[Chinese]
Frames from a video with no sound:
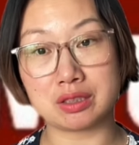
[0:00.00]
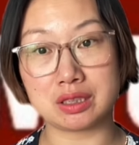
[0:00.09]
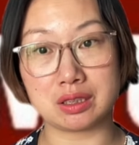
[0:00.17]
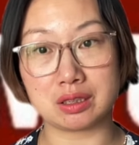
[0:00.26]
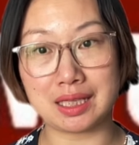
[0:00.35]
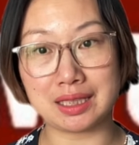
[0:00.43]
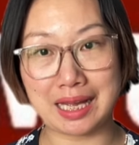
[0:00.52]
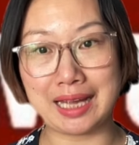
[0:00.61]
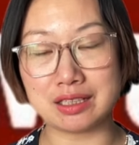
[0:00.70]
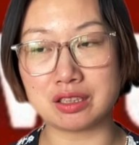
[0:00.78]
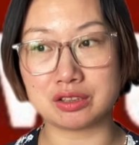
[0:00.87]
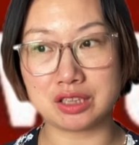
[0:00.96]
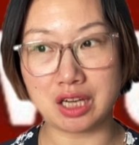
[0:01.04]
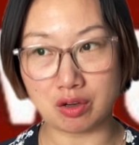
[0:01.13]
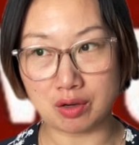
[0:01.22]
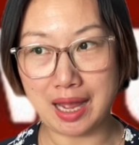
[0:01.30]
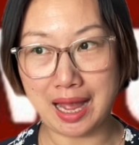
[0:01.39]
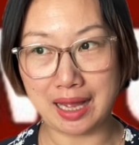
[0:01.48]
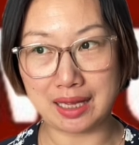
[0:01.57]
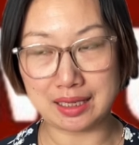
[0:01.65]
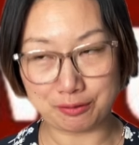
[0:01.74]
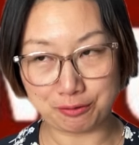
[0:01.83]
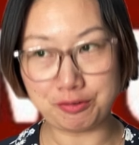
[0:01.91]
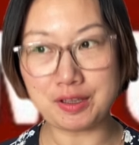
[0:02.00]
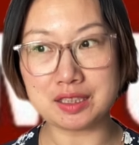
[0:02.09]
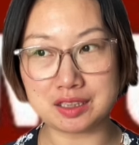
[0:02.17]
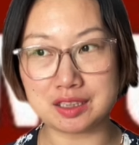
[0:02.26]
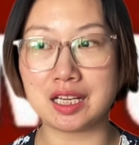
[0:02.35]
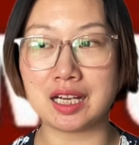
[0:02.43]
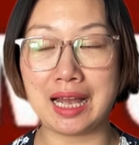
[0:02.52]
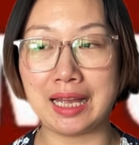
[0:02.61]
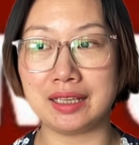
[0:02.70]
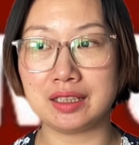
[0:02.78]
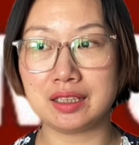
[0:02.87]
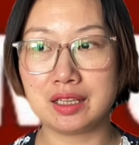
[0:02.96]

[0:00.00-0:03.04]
这个他的癌症叫肺腺癌，